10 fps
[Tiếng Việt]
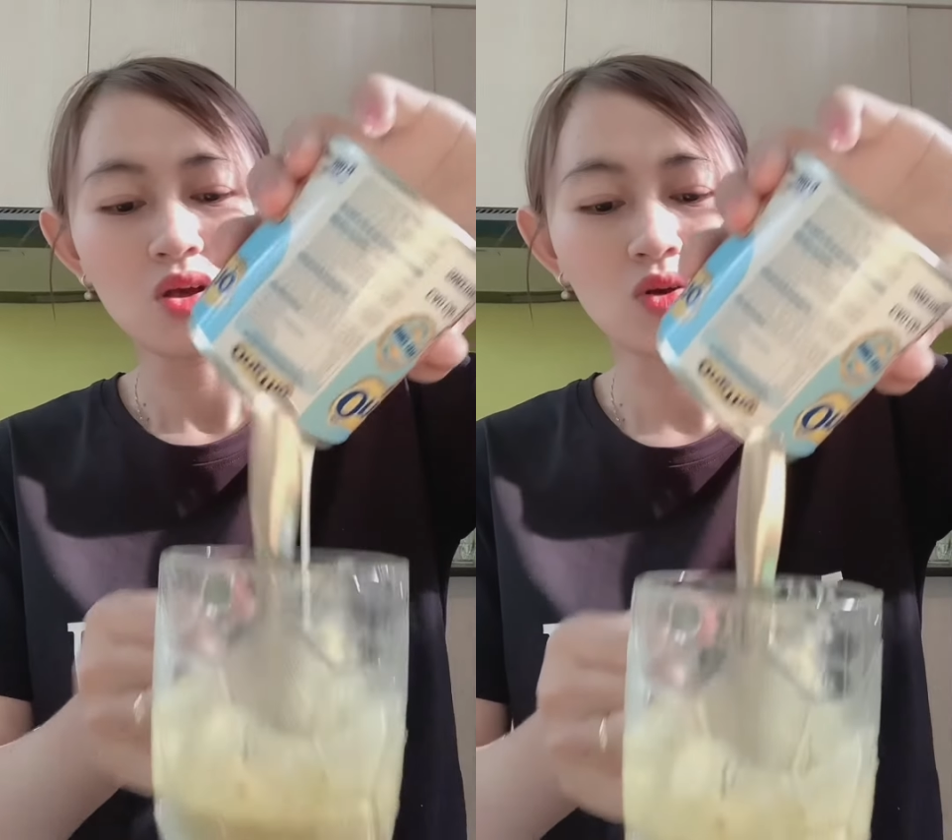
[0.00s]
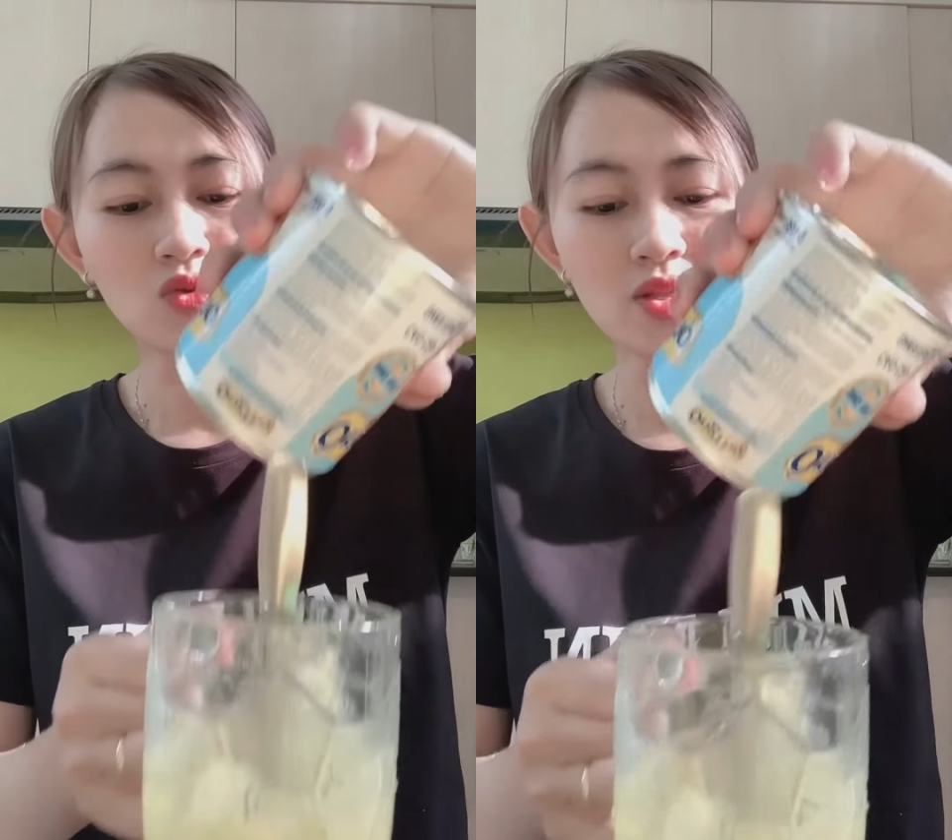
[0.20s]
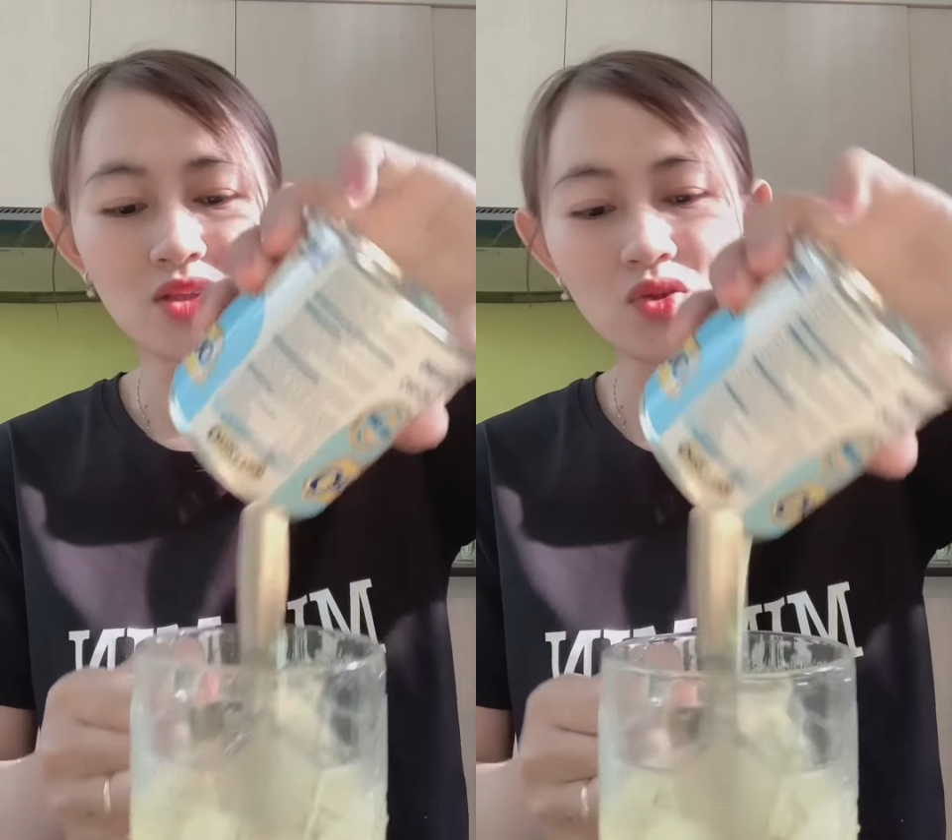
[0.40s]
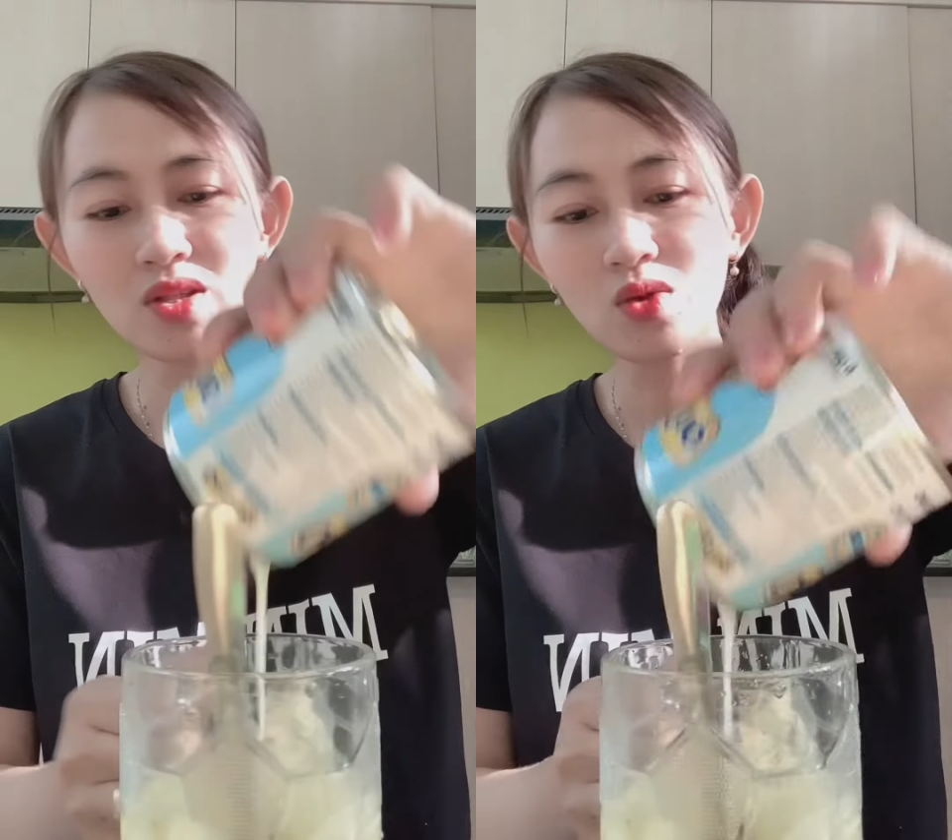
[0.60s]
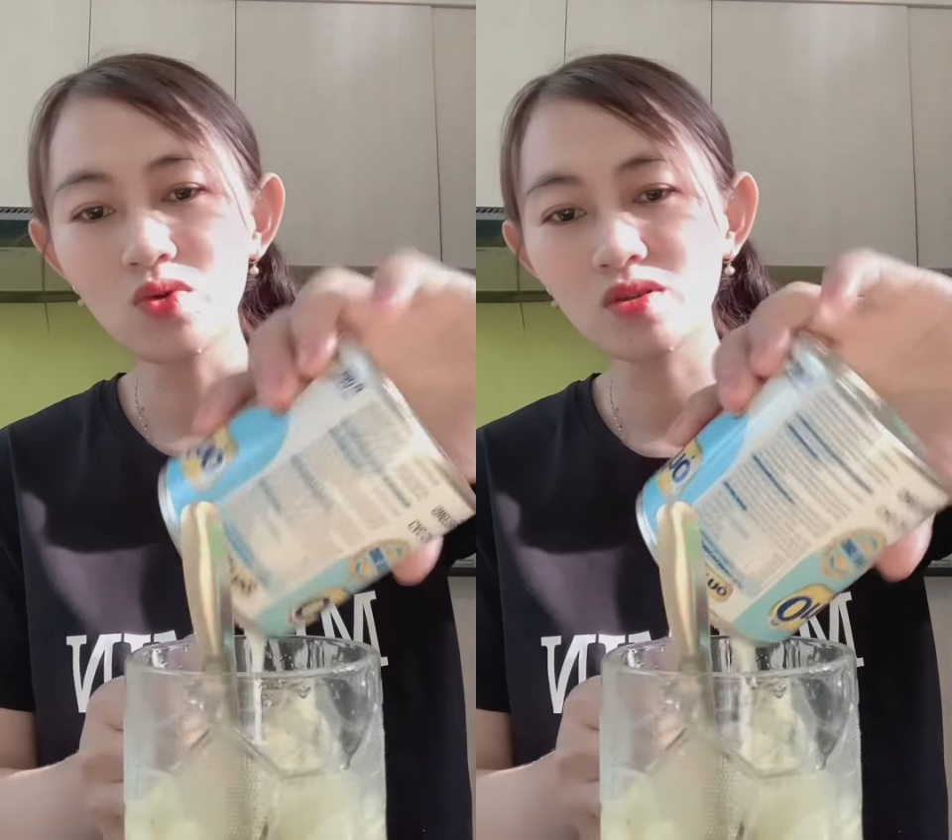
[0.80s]
còn tuyến thì
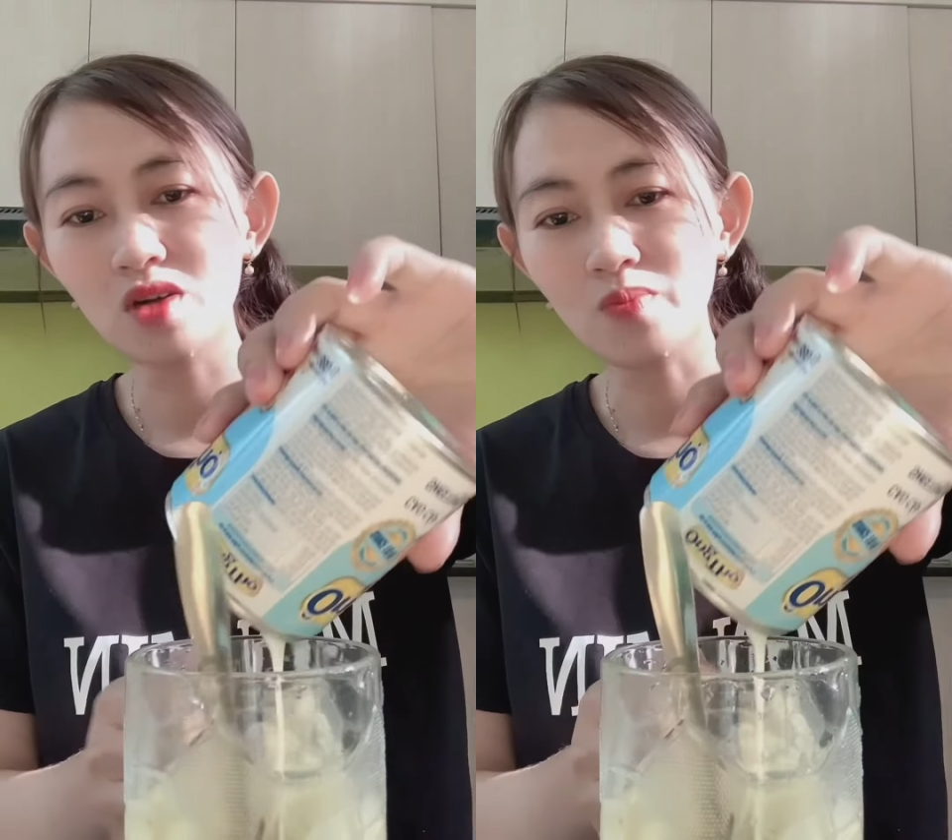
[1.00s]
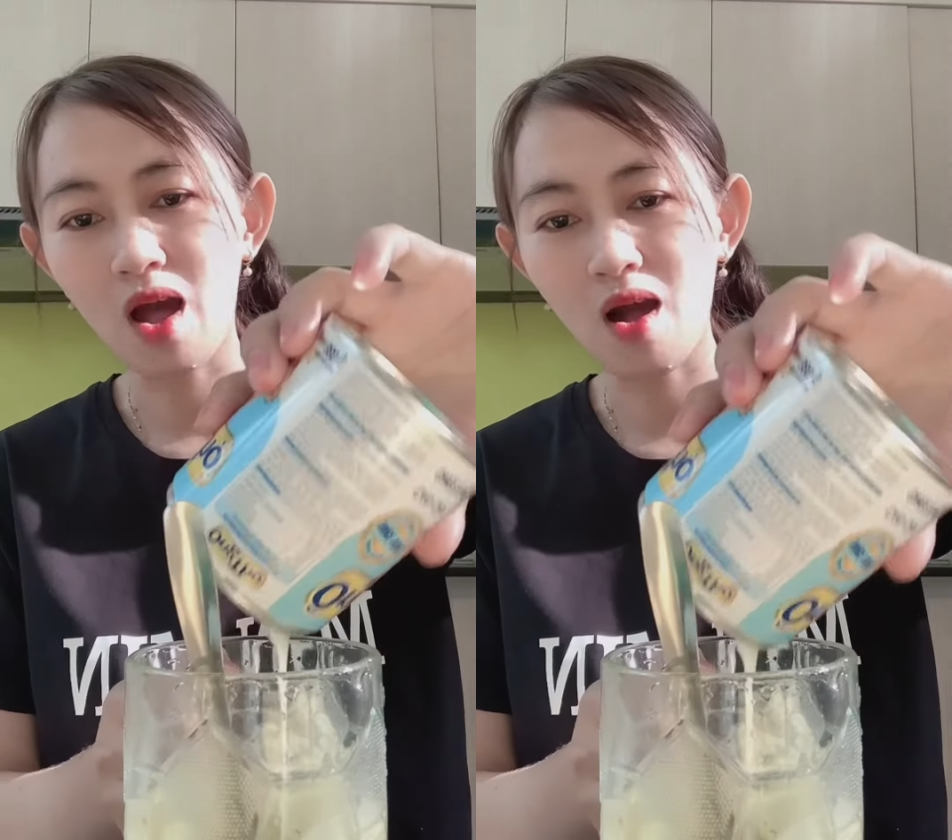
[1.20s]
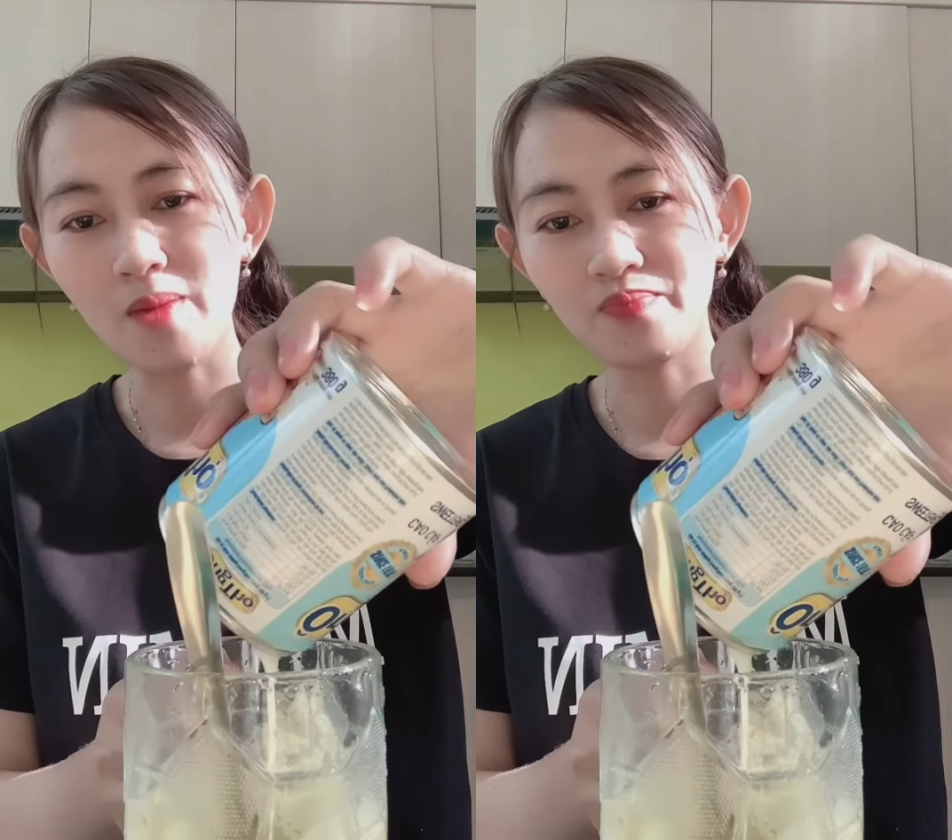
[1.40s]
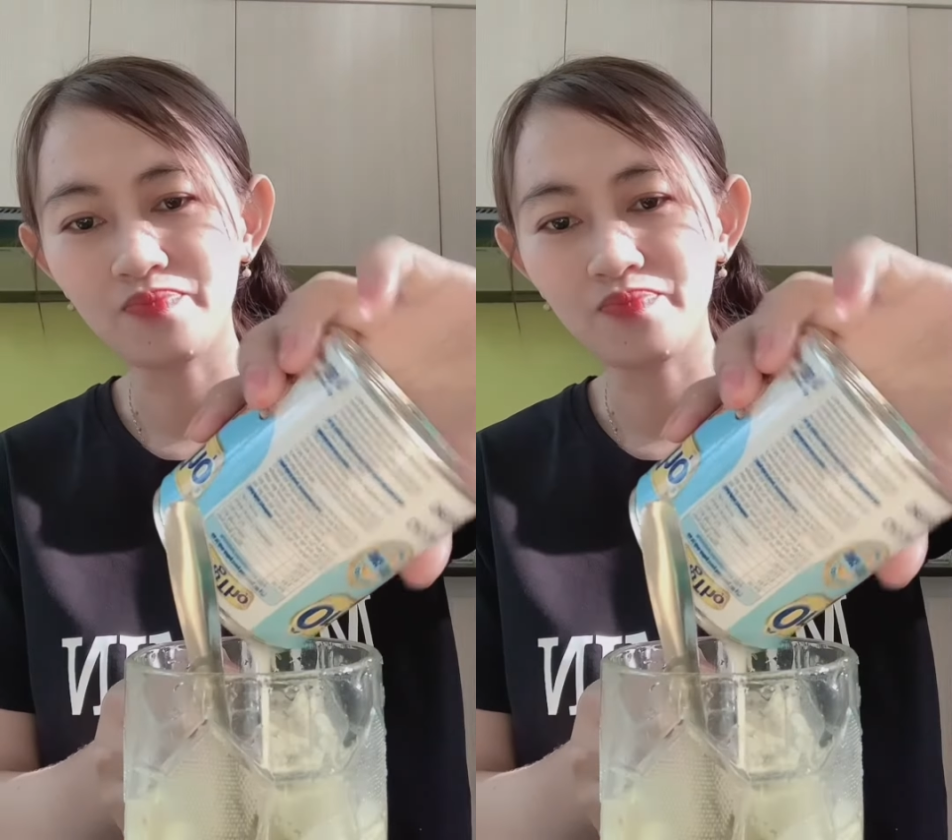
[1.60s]
tuyến thích uống sữa ông thọ